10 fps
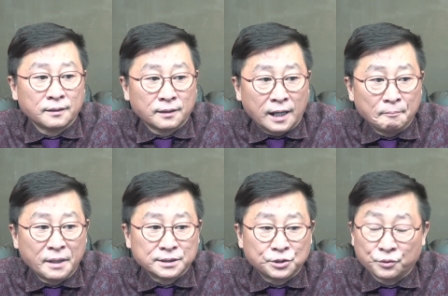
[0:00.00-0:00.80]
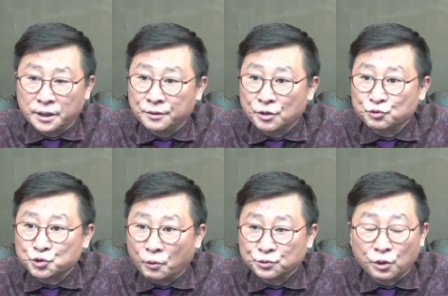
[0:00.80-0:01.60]
한마디로 내년
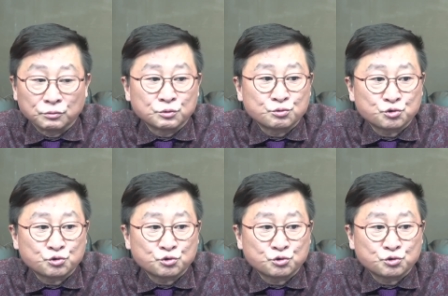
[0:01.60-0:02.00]
총선